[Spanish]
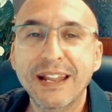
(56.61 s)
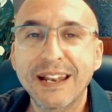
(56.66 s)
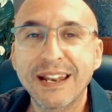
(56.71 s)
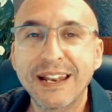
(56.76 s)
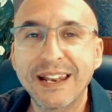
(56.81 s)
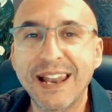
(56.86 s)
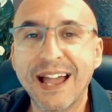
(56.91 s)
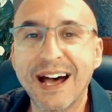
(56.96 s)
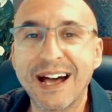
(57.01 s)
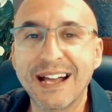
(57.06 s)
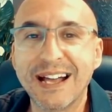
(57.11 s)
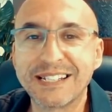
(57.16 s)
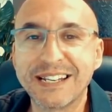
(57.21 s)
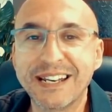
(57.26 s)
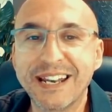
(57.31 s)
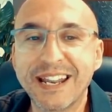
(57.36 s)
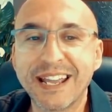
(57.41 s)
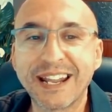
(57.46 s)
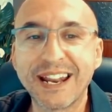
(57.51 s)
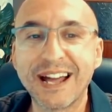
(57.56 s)
Las
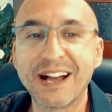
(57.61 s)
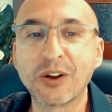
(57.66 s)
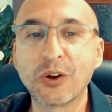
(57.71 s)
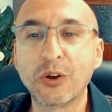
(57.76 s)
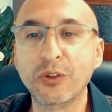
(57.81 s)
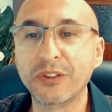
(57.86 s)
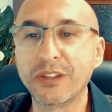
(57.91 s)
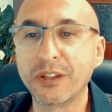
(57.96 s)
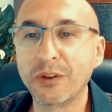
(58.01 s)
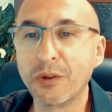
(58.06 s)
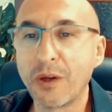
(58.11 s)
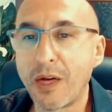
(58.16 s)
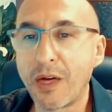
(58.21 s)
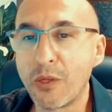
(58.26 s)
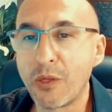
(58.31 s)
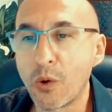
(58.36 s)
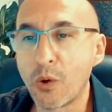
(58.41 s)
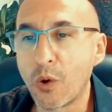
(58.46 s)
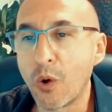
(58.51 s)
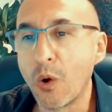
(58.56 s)
negras han
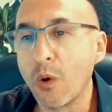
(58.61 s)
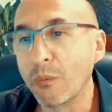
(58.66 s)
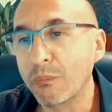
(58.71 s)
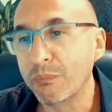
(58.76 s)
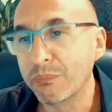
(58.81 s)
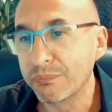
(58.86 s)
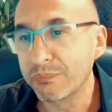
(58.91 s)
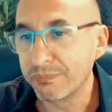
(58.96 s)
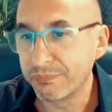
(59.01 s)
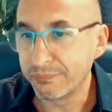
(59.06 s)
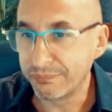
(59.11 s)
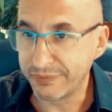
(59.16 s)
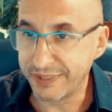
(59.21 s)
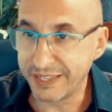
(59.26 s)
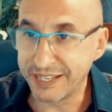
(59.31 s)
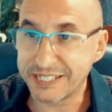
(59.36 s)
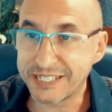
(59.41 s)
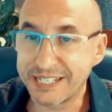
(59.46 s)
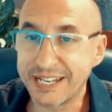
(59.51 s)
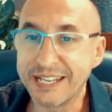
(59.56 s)
continuado con
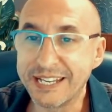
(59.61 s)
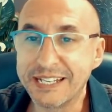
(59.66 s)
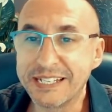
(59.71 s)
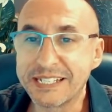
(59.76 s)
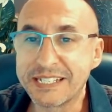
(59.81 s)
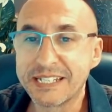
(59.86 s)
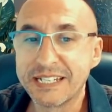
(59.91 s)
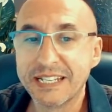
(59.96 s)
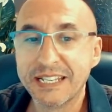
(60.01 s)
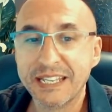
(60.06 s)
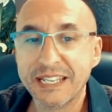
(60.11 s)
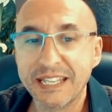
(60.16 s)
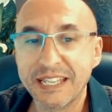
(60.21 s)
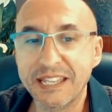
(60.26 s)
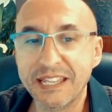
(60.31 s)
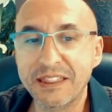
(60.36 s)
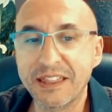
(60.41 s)
D6 y